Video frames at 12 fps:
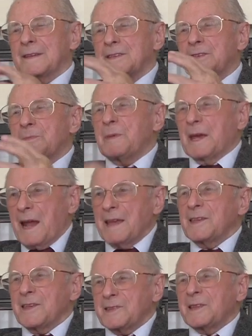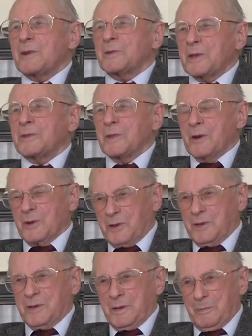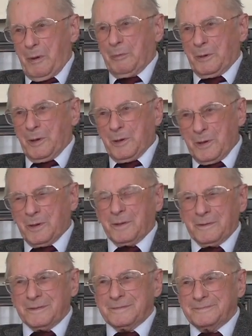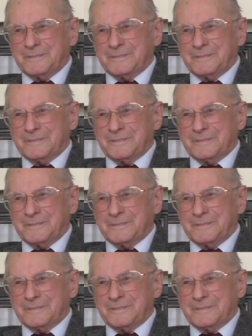zbieranie starożytności, po prostu.